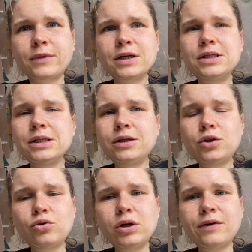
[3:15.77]
Дело
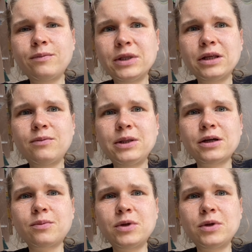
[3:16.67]
не только в витаминах,